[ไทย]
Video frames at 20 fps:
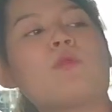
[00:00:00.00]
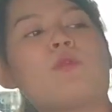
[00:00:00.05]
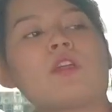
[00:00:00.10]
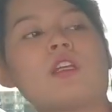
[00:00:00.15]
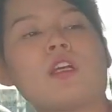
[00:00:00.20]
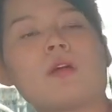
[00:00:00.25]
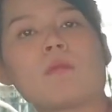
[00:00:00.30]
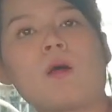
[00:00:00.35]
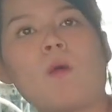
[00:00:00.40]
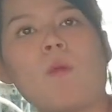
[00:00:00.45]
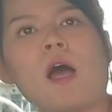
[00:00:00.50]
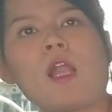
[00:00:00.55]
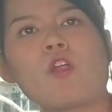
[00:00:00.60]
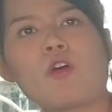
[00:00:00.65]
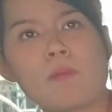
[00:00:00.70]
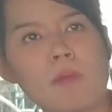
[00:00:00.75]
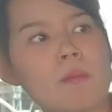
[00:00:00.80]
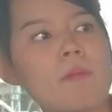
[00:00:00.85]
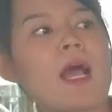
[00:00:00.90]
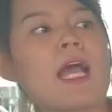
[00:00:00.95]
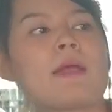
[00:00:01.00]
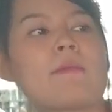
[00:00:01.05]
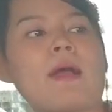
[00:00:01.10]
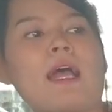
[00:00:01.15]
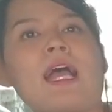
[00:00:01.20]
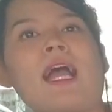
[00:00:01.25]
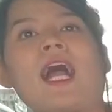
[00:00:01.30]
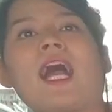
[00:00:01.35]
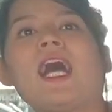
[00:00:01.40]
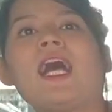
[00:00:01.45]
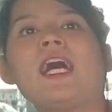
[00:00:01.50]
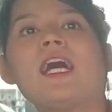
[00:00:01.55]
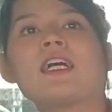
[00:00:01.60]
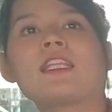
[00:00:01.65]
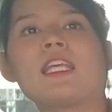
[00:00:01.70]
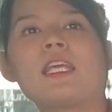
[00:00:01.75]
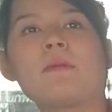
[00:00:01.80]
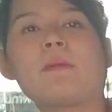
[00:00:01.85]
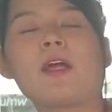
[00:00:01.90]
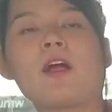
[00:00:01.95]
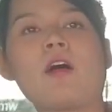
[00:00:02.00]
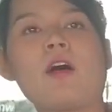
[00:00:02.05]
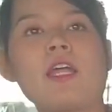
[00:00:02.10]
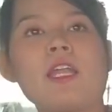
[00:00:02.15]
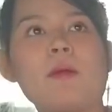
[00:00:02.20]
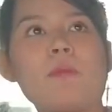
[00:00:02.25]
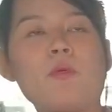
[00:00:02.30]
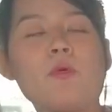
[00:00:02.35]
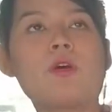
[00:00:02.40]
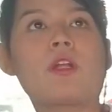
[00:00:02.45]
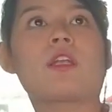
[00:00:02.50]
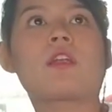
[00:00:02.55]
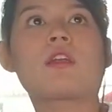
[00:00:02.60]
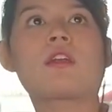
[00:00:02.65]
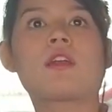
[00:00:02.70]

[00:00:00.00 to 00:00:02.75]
พูดถึงเพราะว่ารถมันใหม่มาก ที่ไม่ค่อยได้พูด